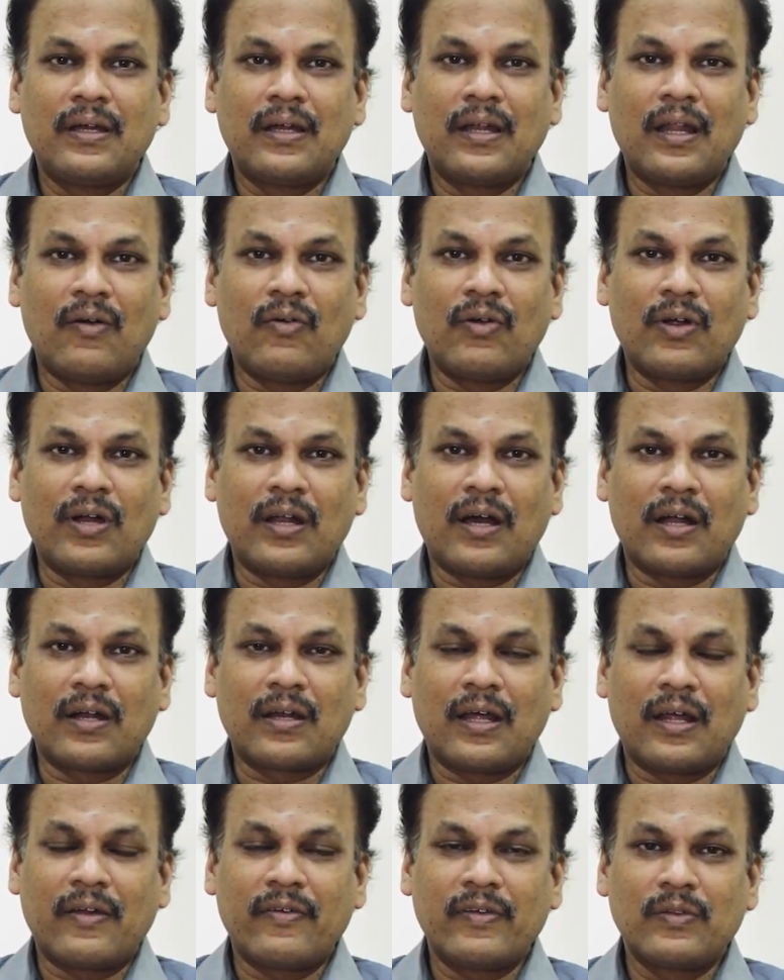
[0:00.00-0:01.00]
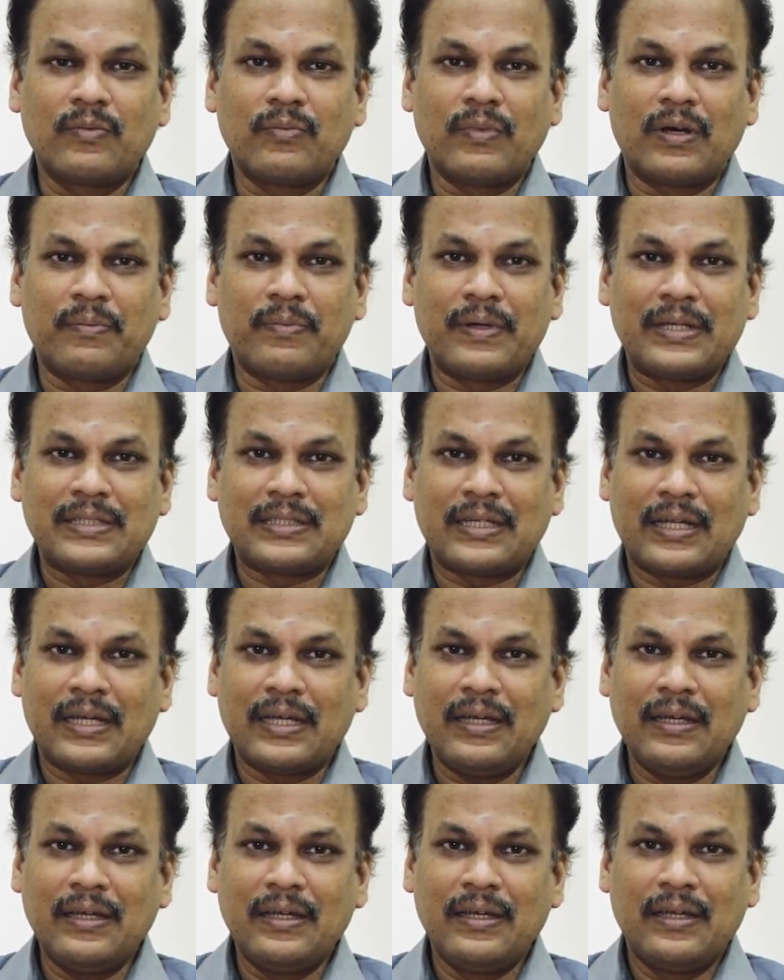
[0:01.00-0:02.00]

நான் உங்கள் டாக்டர் அரவிந்த் குமார் பேசுகிறேன்